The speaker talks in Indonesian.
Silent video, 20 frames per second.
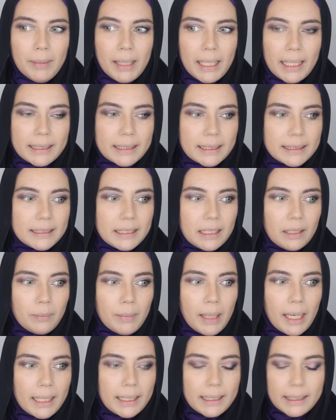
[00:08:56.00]
banget, kecil
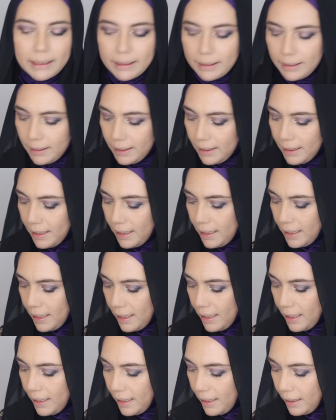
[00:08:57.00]
banget.
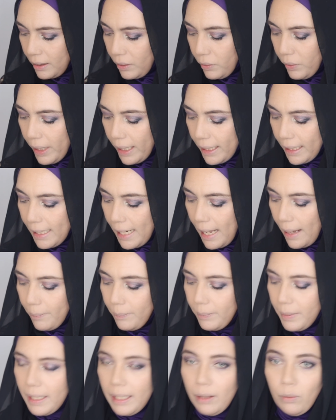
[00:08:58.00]
Gue akan
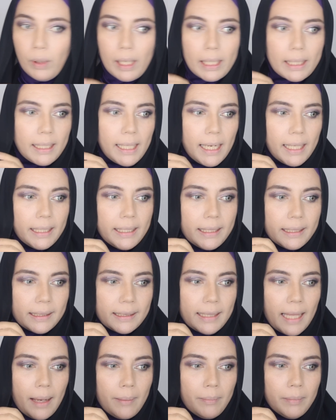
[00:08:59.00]
ambil warna
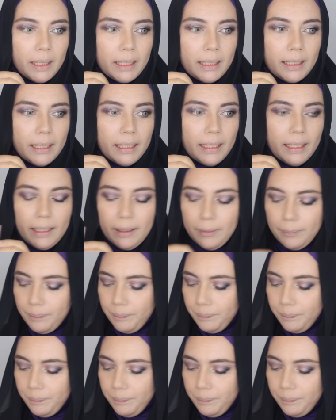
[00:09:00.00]
hitam ini,